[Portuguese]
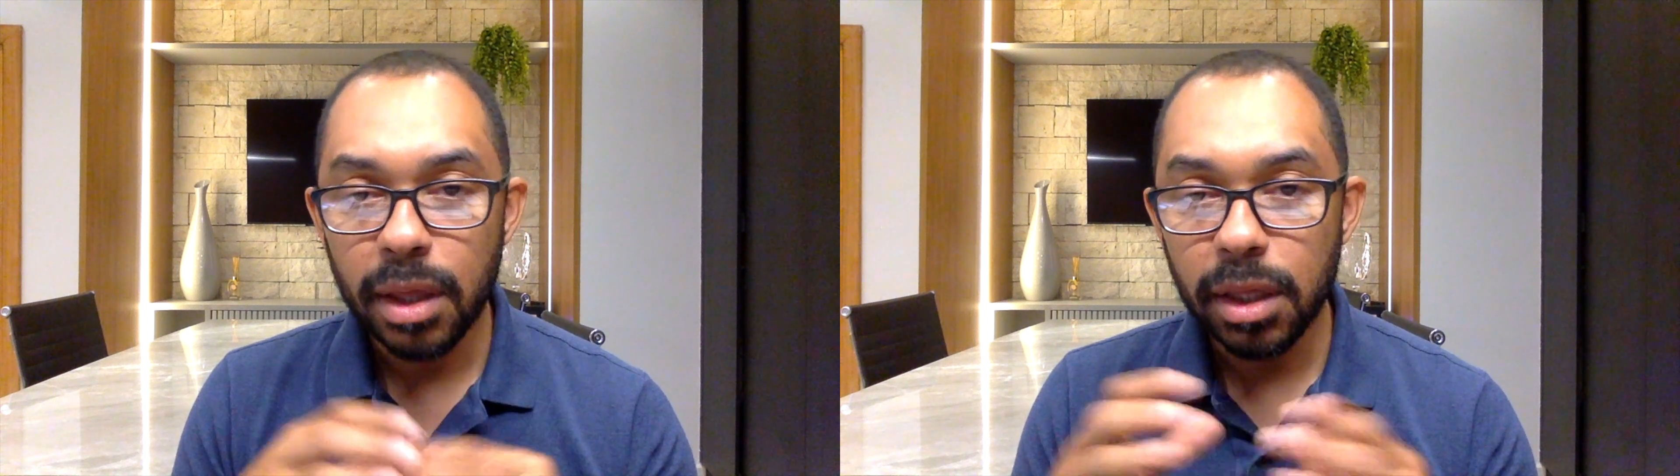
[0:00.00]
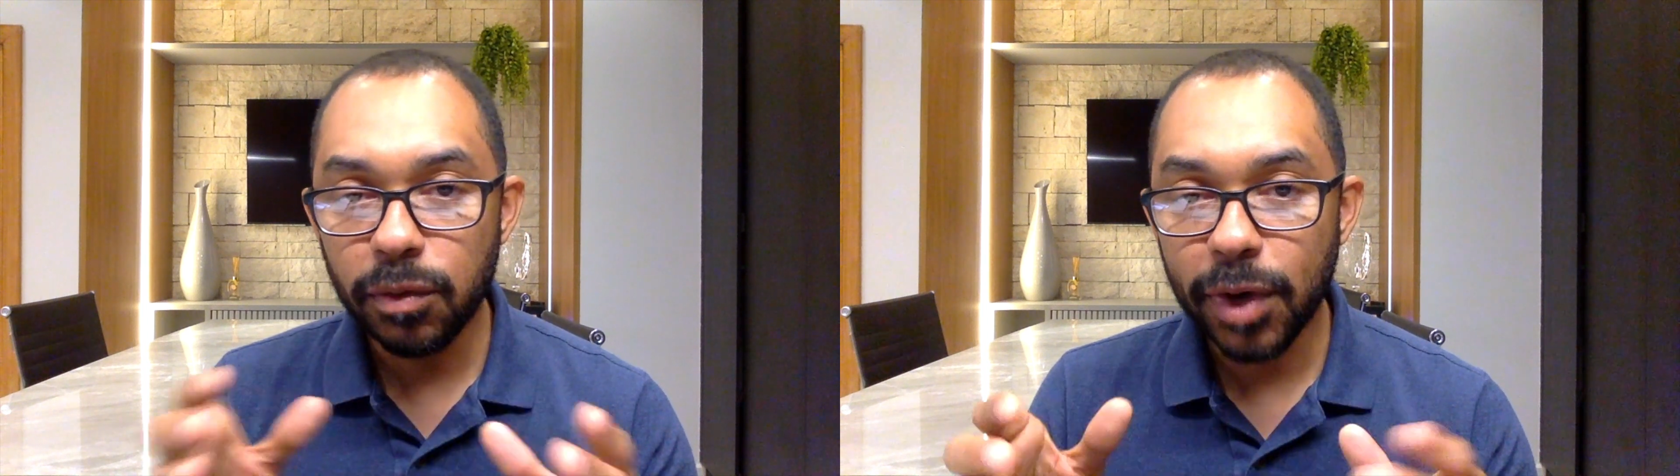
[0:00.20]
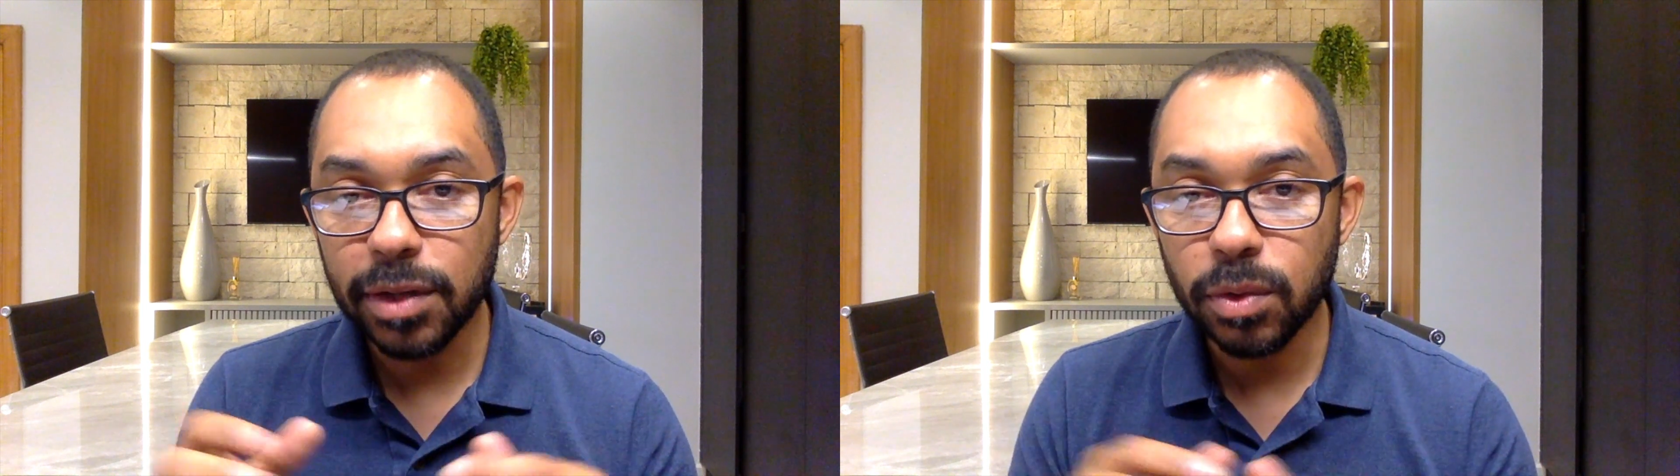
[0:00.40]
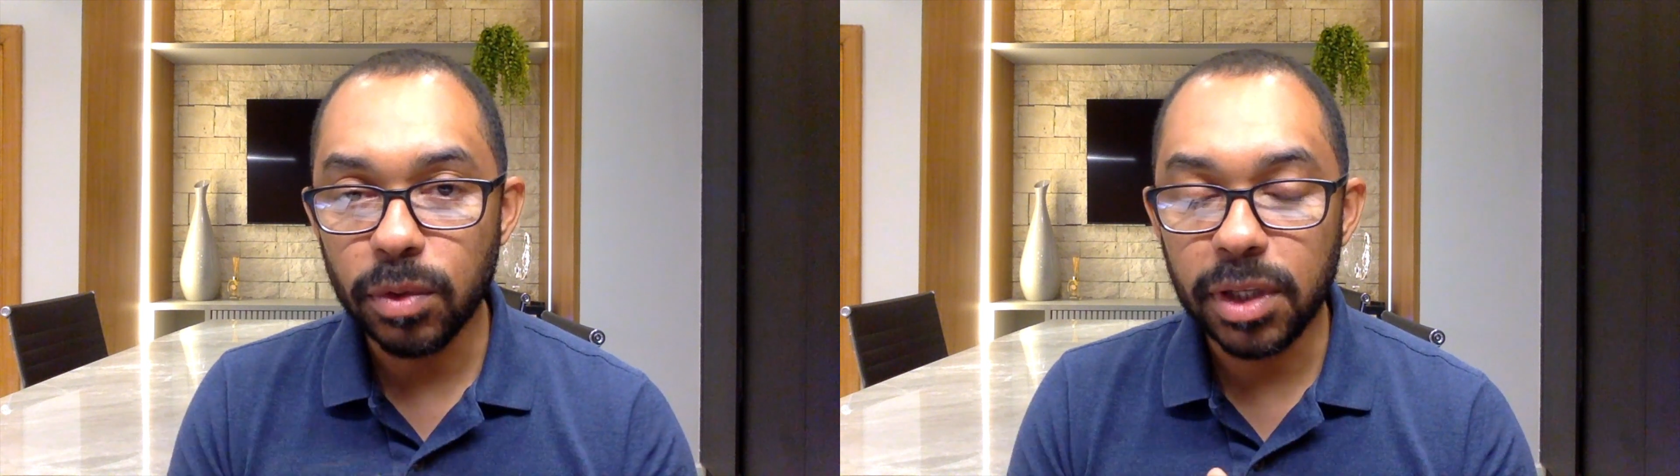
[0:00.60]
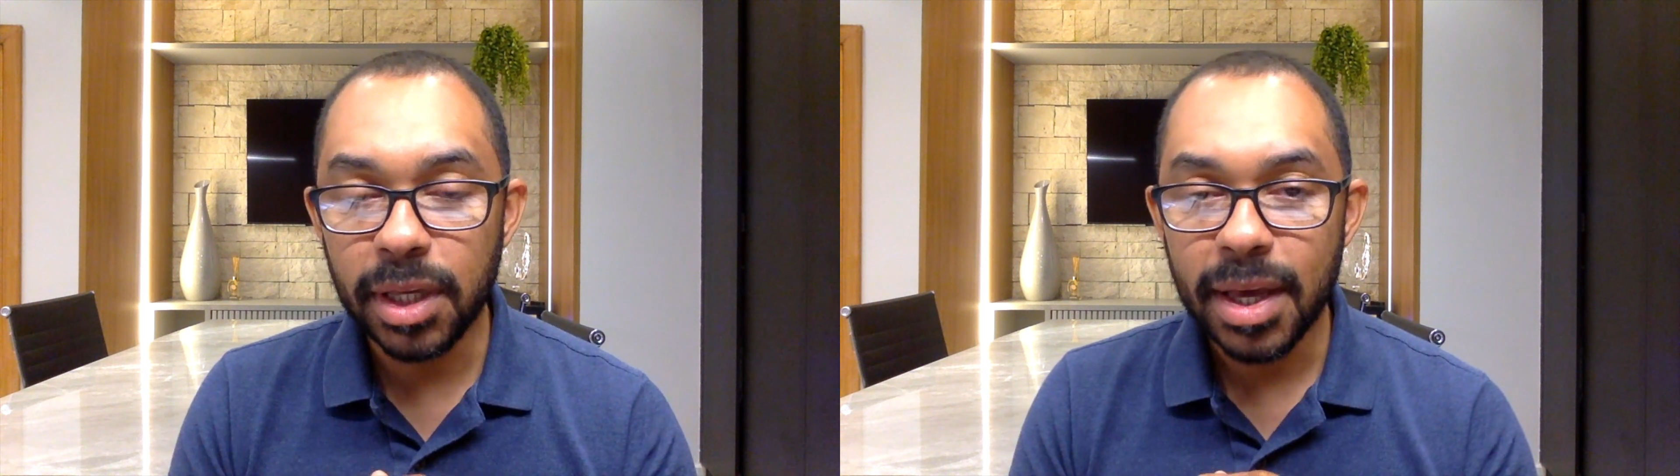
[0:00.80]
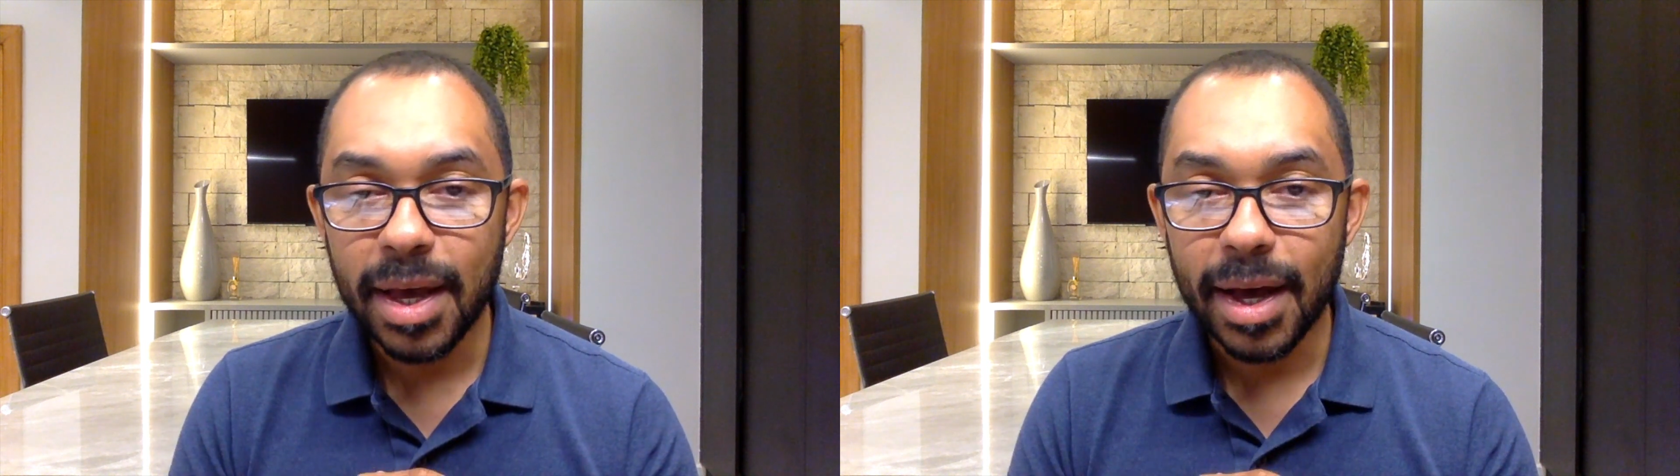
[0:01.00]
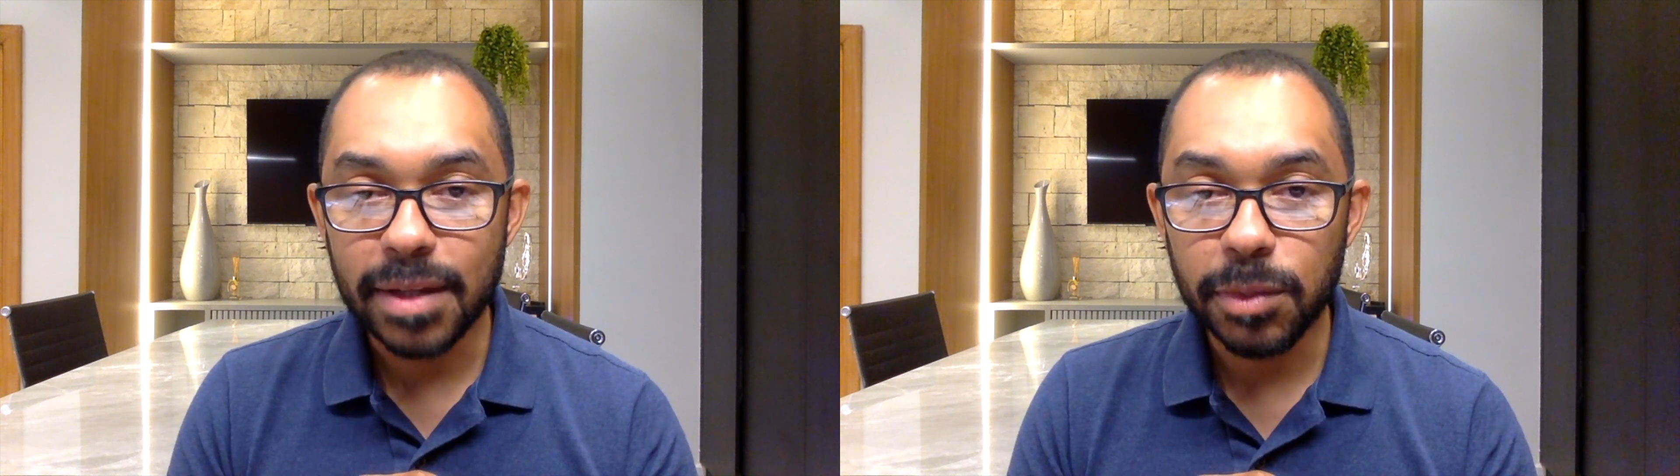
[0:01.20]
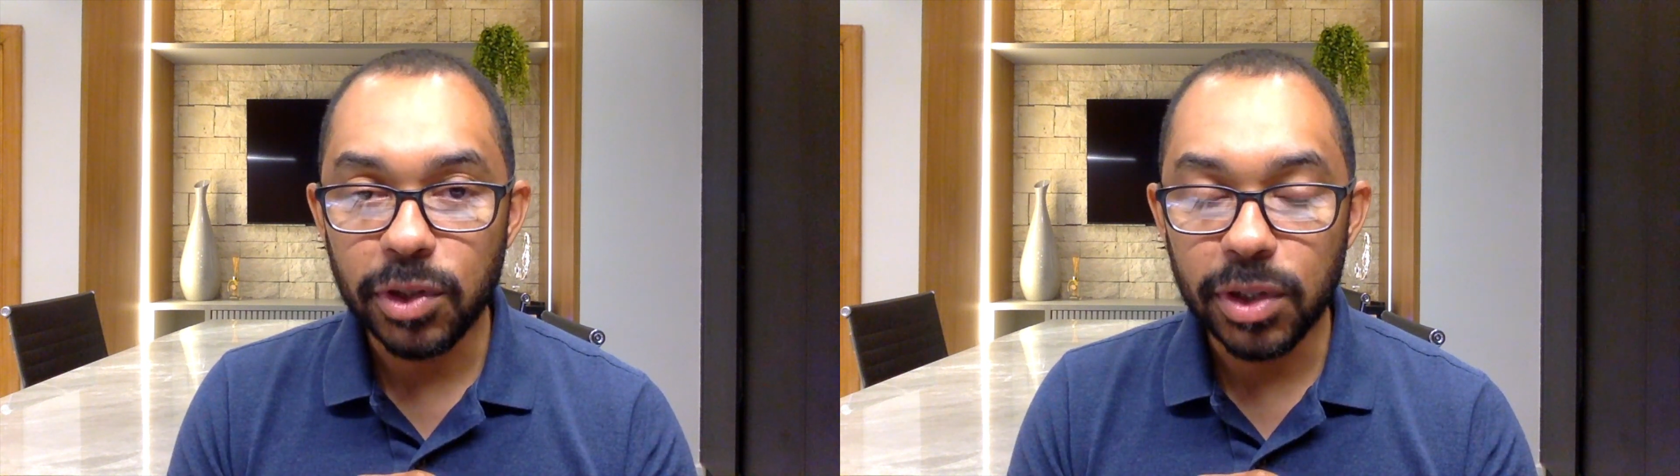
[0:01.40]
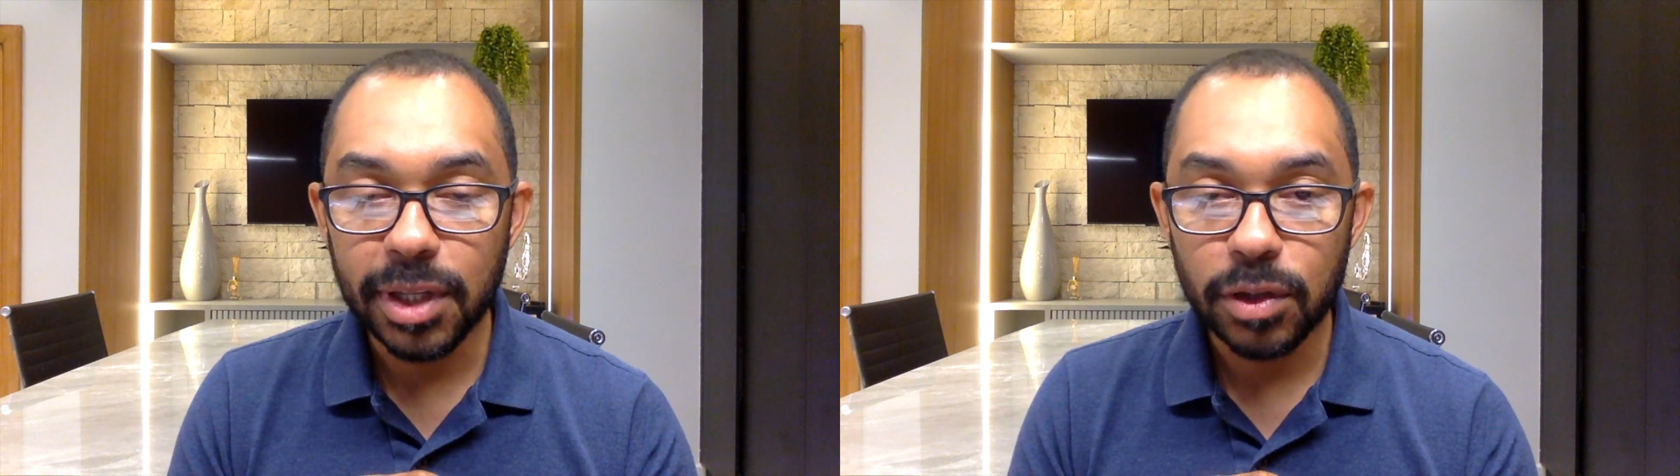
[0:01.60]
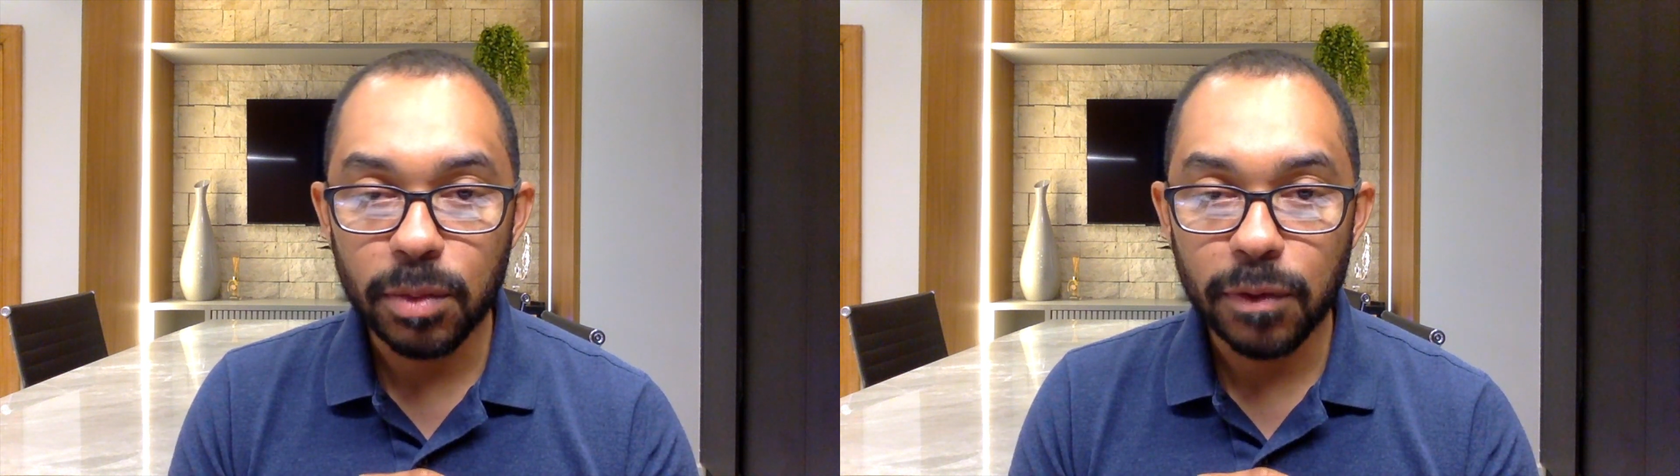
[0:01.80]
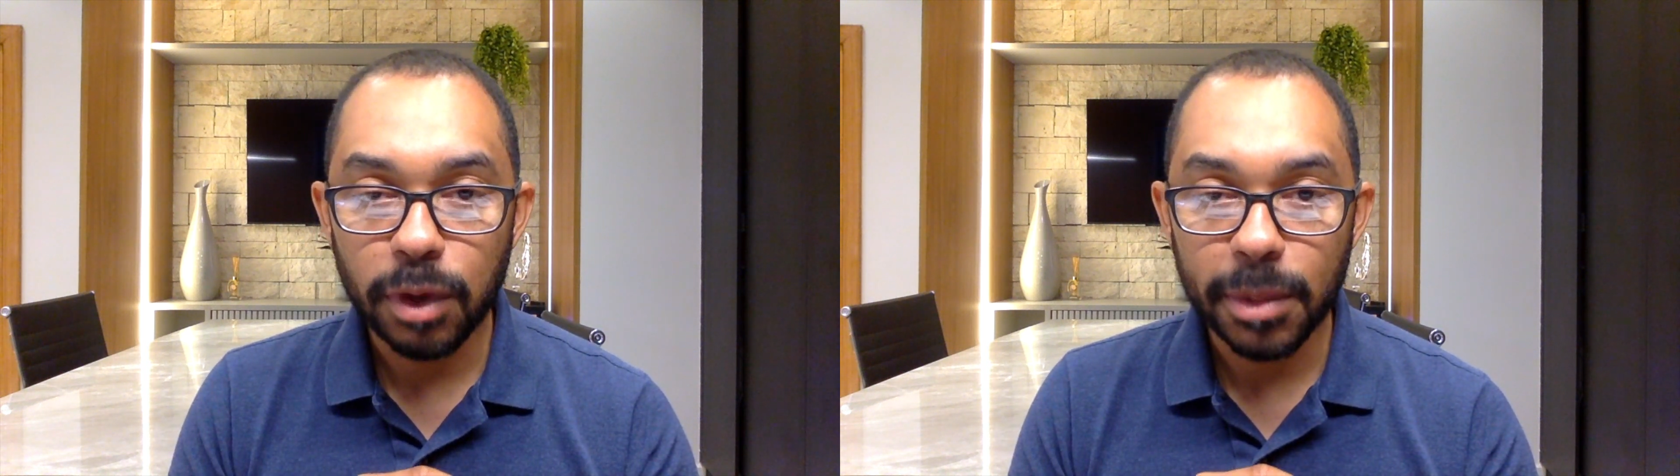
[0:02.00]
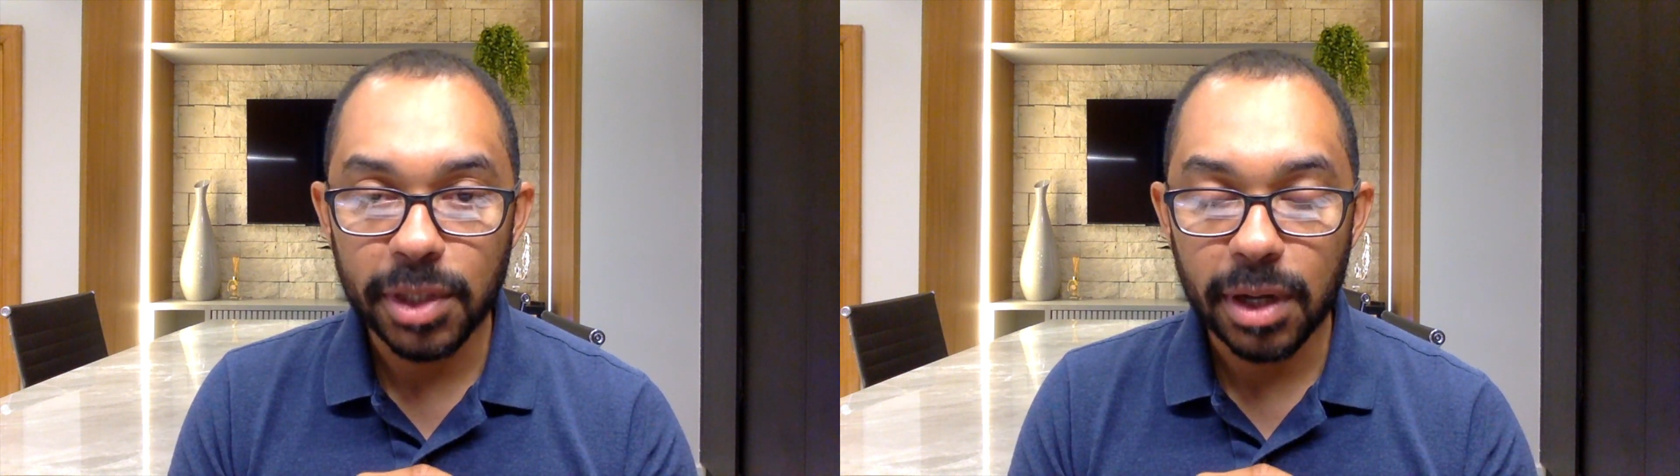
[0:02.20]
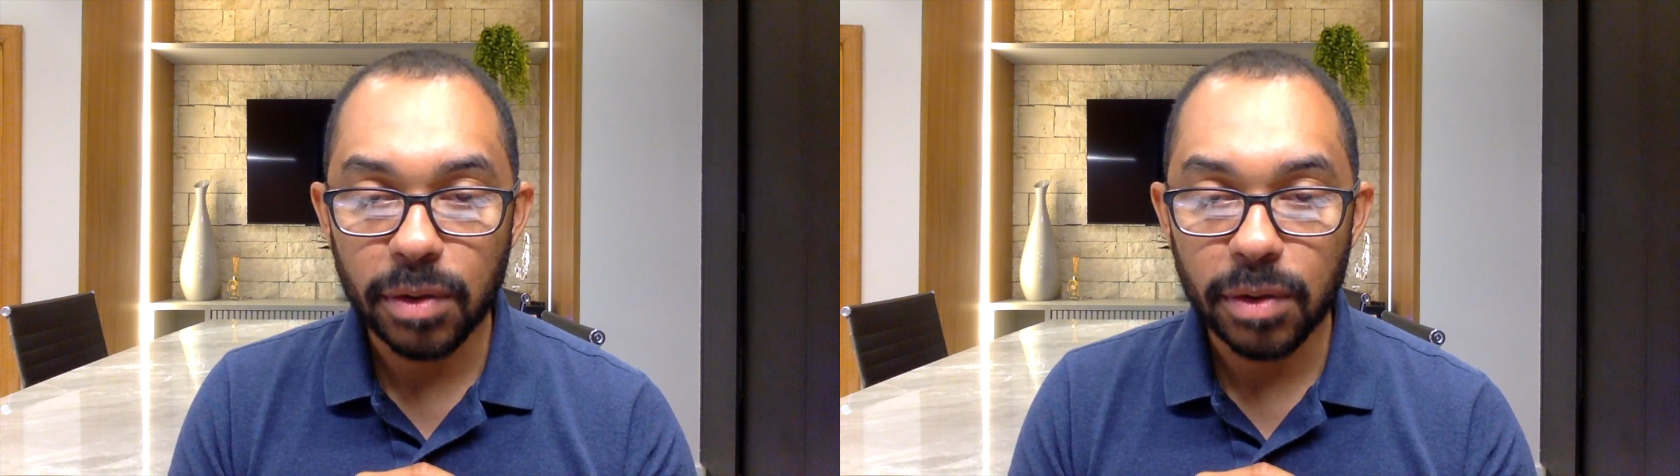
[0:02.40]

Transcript: e faz com que as medidas, de uma forma geral,